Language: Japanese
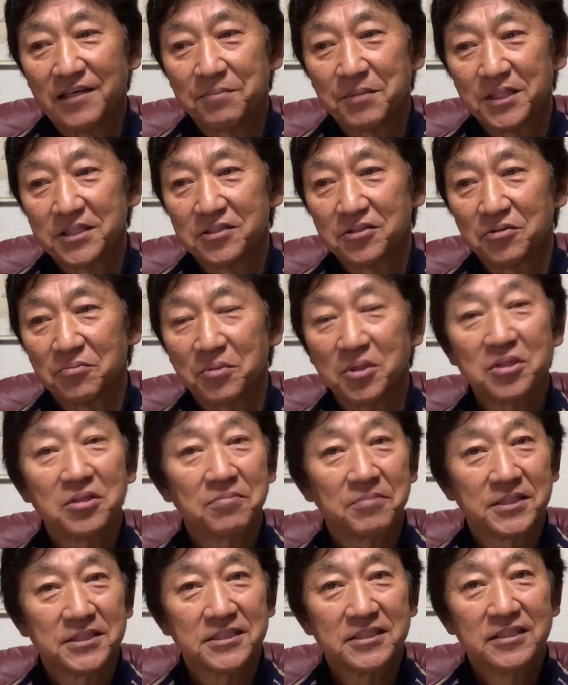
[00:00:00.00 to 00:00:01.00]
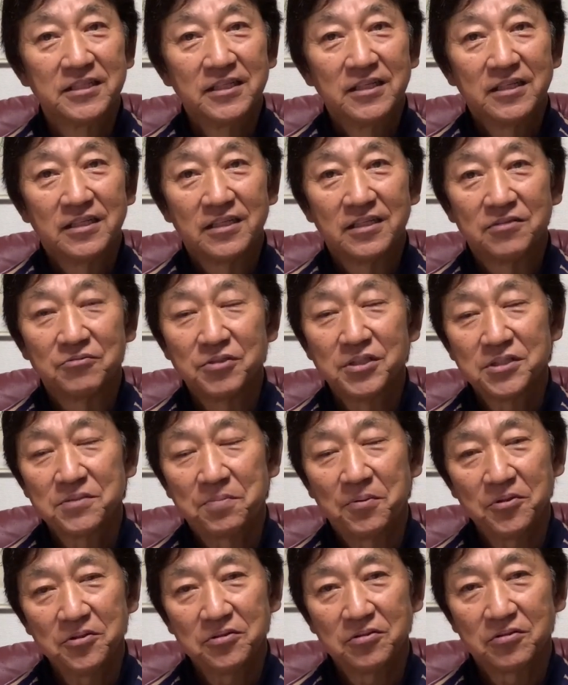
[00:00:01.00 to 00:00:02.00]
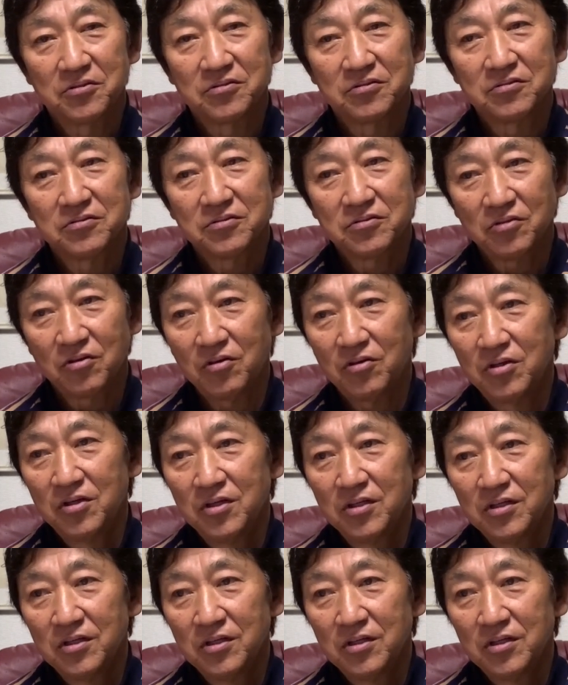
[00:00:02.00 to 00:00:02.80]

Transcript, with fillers: バッティングを持ってますウィークポイントというと